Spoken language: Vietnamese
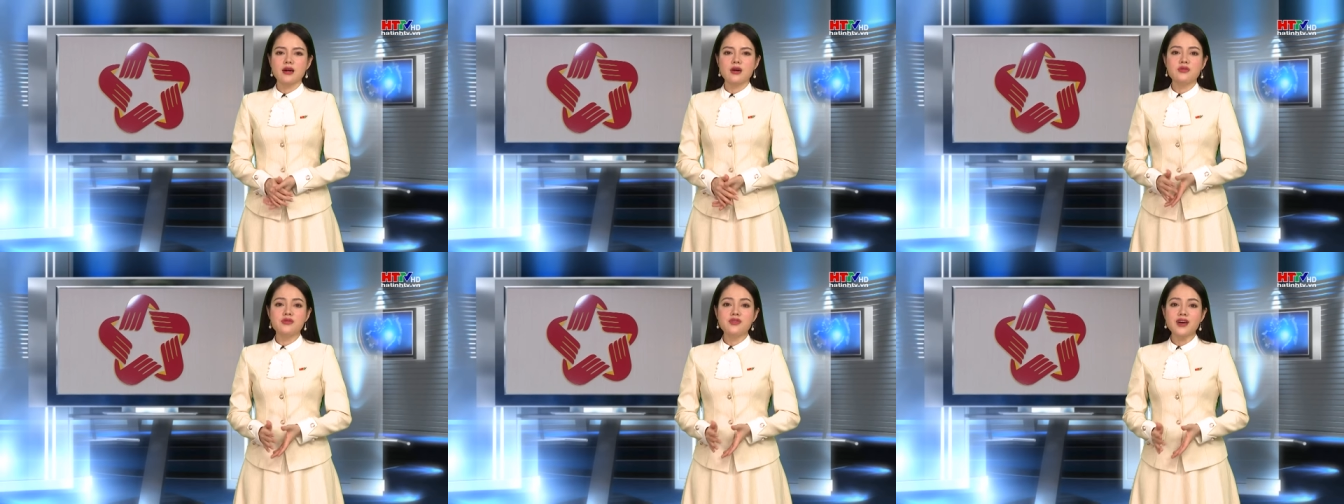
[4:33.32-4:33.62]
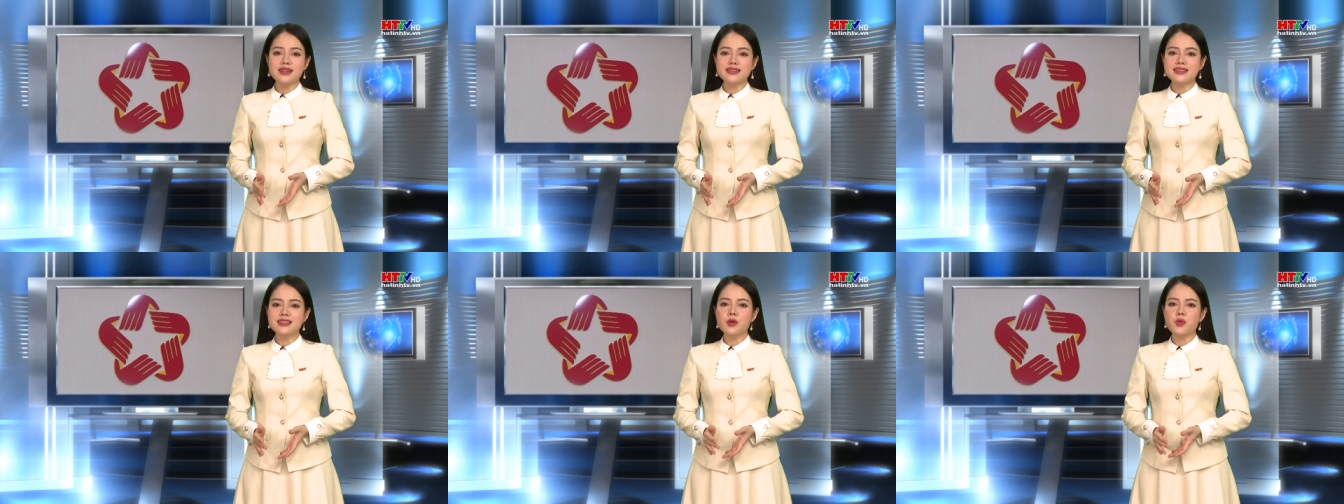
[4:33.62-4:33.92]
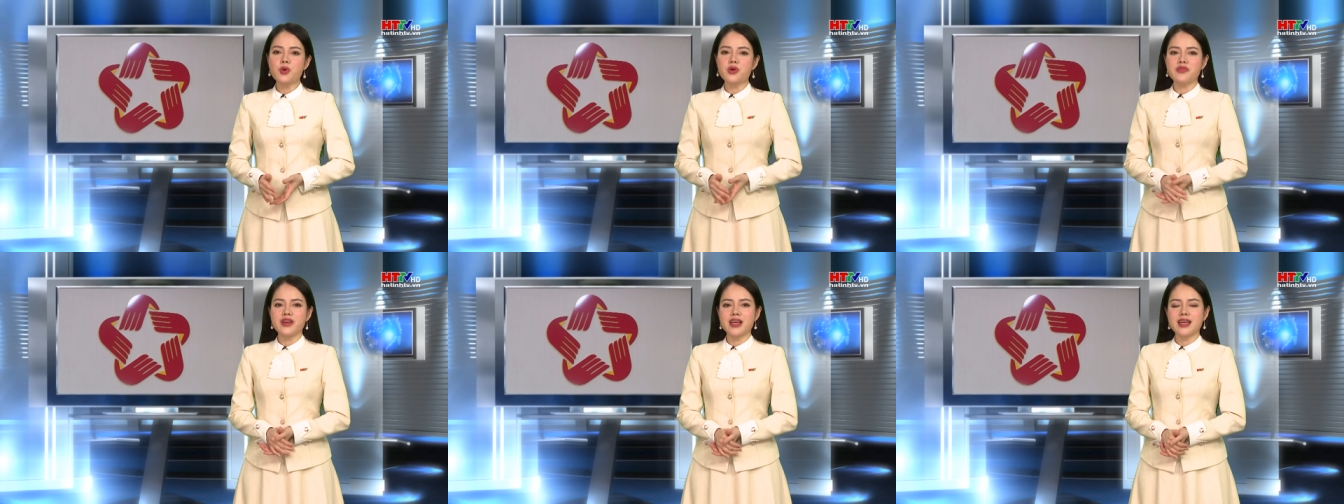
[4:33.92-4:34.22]
Vâng thưa
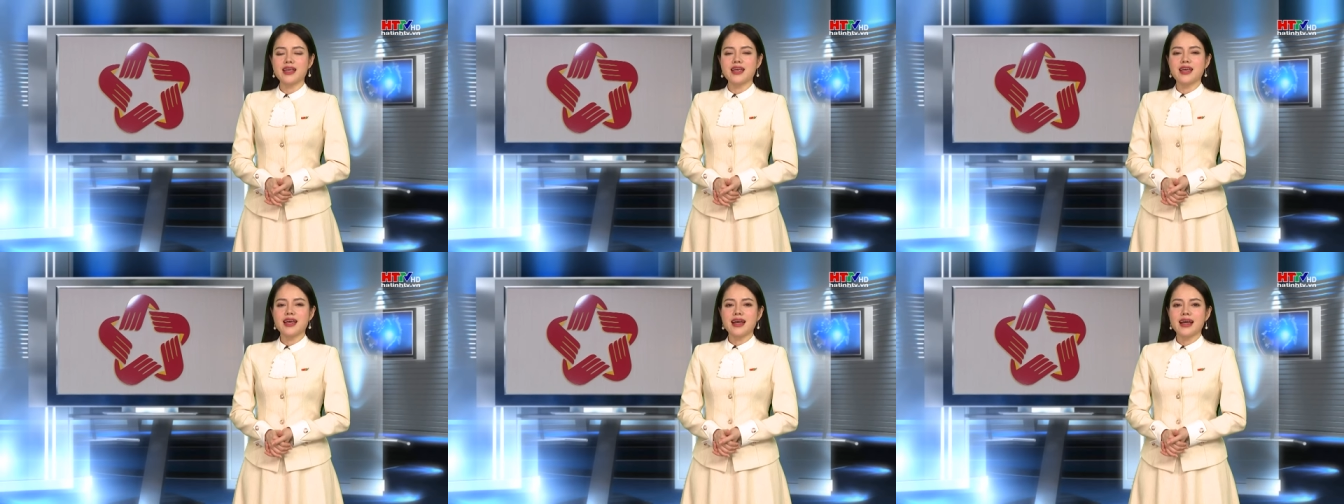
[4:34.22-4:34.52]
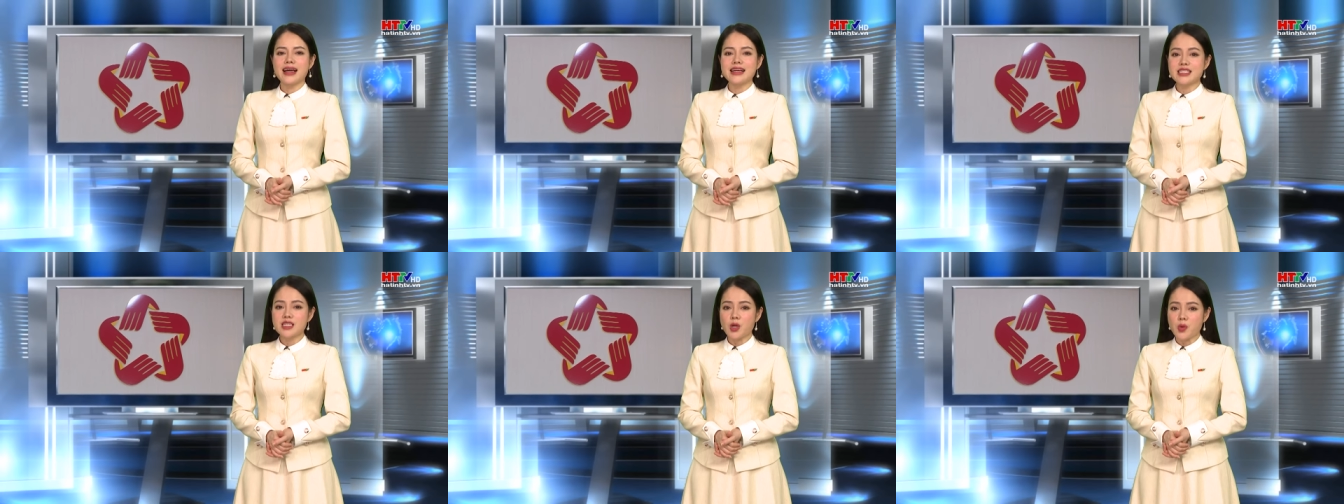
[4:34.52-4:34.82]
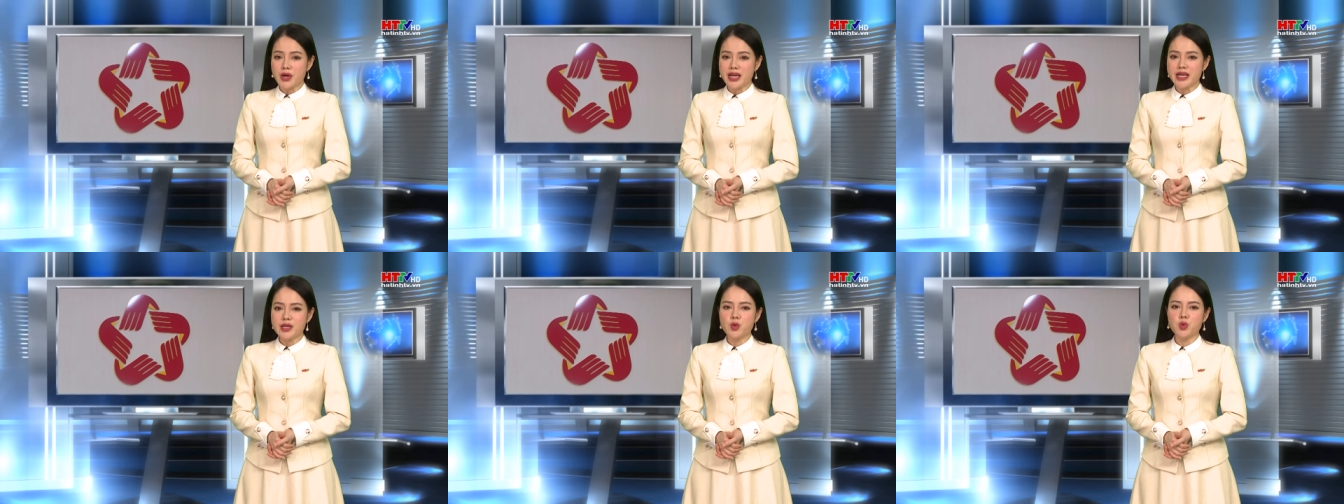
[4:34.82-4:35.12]
quý vị, ngay sau
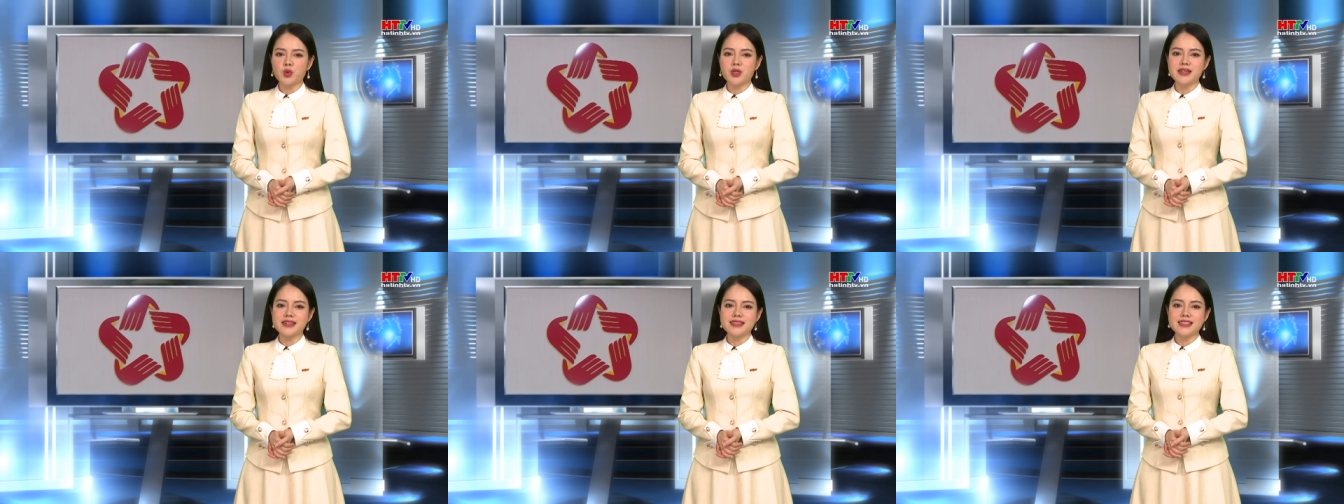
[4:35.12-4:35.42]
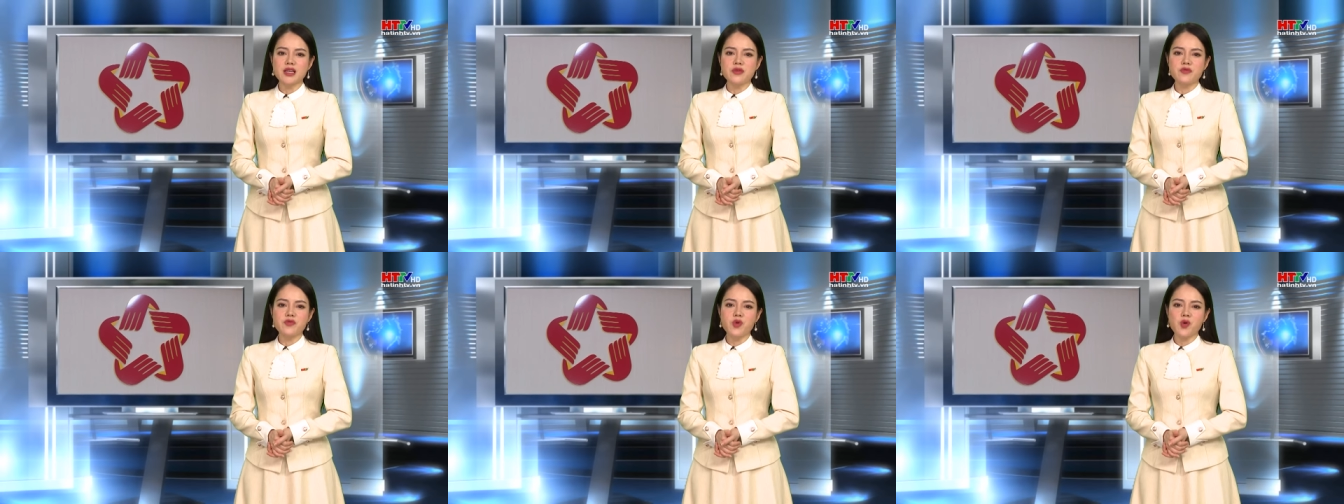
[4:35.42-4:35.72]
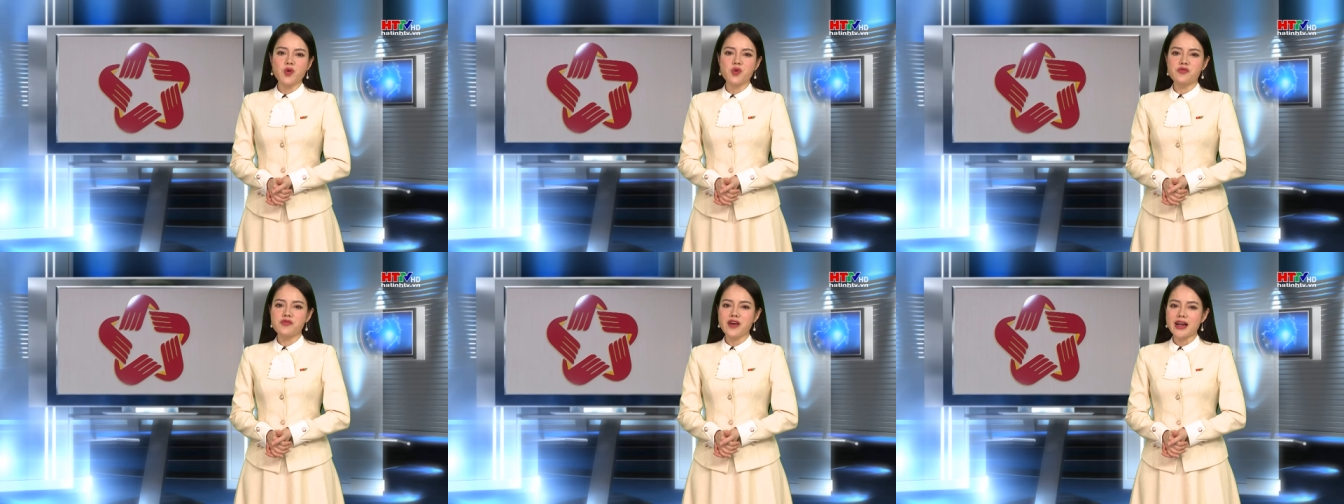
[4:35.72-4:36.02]
khi Thủ tướng Chính
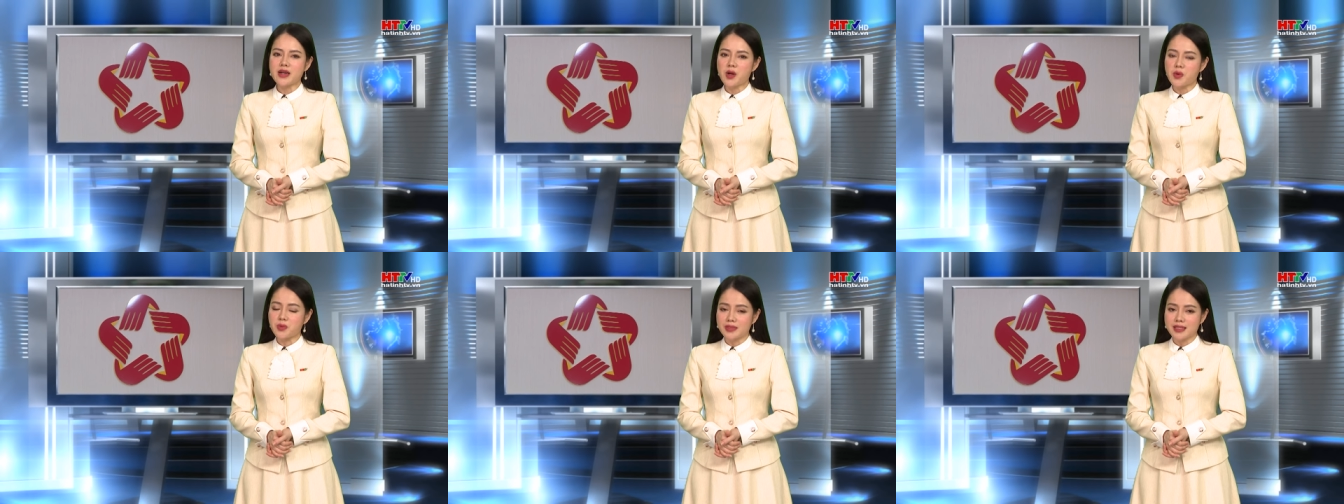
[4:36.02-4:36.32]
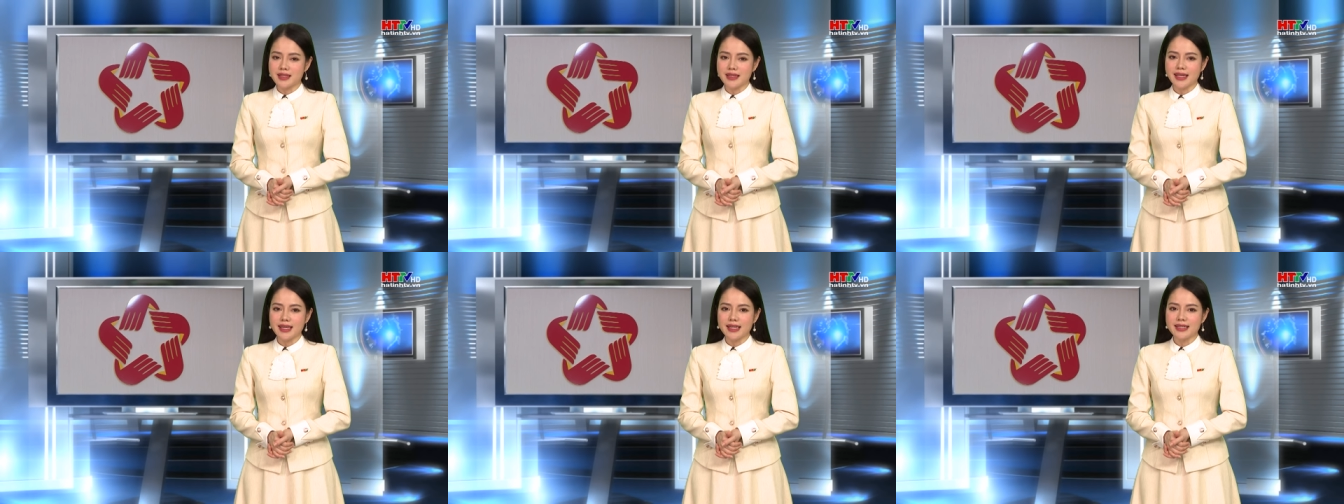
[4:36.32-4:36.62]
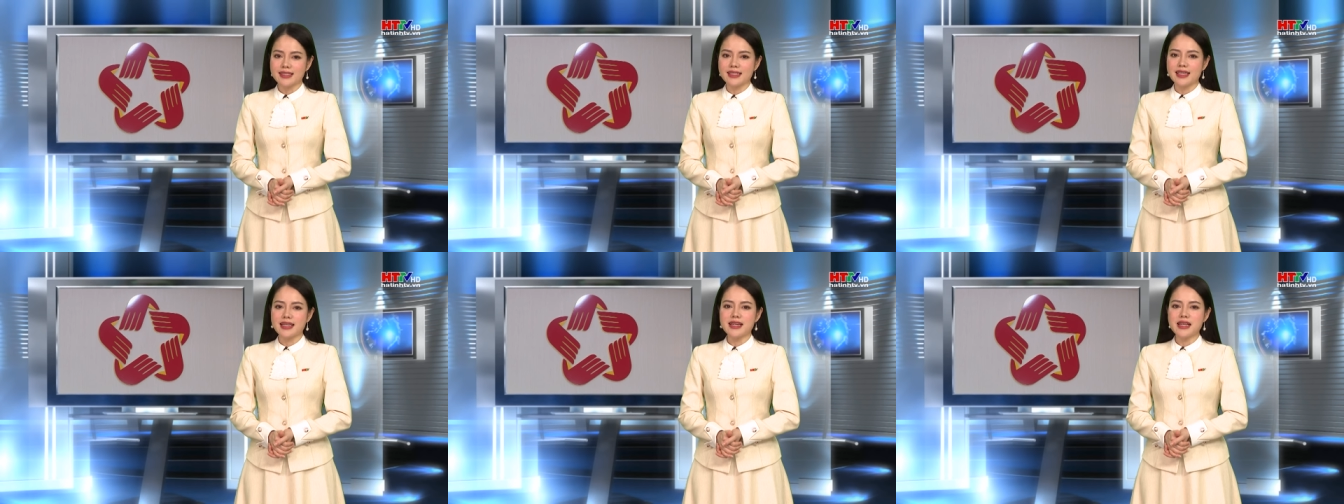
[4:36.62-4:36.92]
phủ phát động thực hiện
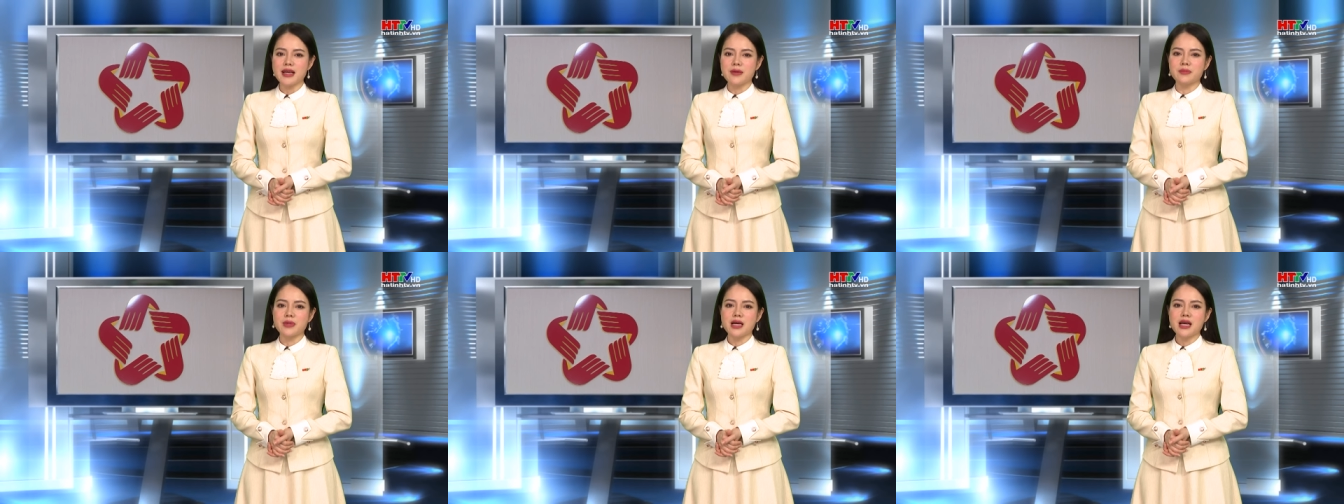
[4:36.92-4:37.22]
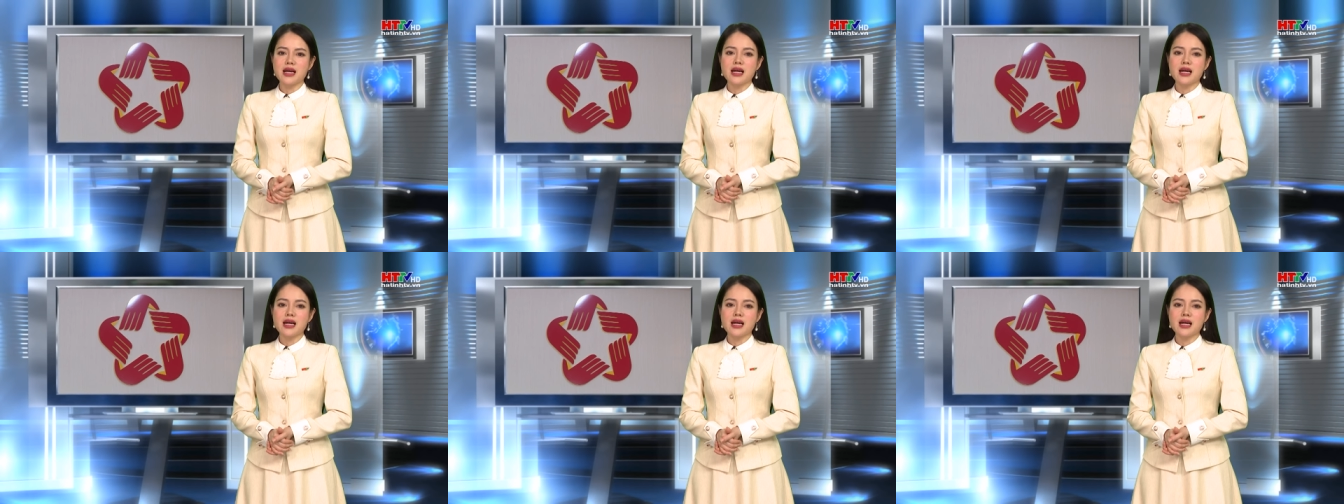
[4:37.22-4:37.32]
thí điểm